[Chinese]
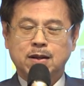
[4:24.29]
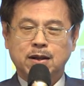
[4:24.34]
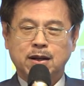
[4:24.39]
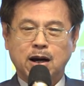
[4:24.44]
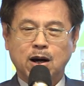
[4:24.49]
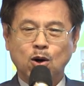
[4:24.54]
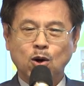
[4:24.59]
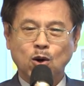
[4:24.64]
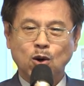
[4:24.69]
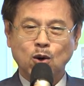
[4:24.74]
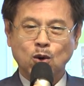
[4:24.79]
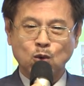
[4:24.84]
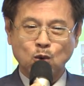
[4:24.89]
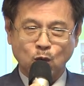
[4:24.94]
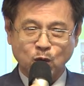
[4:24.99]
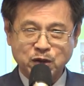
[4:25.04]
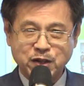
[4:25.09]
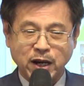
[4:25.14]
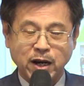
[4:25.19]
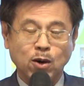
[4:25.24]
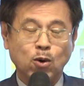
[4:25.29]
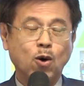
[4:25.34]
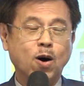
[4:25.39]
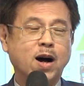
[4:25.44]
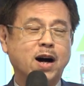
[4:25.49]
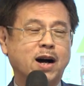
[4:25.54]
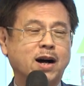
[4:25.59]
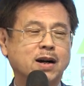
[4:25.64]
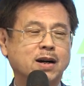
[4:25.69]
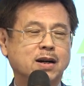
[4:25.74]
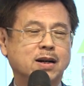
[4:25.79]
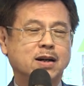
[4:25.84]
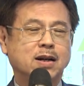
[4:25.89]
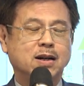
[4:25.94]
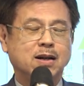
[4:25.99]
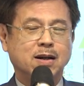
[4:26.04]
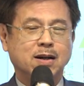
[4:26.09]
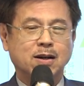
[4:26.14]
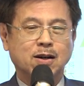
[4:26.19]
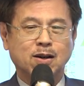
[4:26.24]
然后国产化，
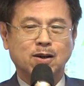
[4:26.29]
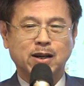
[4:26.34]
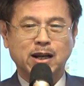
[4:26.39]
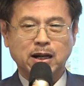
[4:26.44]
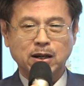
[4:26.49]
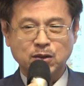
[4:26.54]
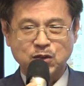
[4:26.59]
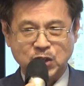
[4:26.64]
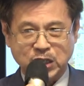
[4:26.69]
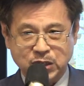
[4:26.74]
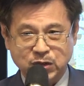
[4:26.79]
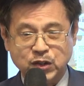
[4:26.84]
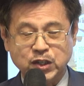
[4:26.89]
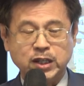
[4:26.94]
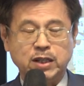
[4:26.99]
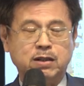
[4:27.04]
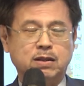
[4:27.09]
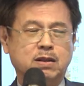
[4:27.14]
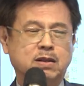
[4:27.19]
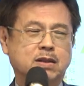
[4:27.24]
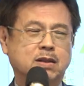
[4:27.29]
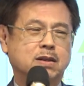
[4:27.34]
哦，然后精进，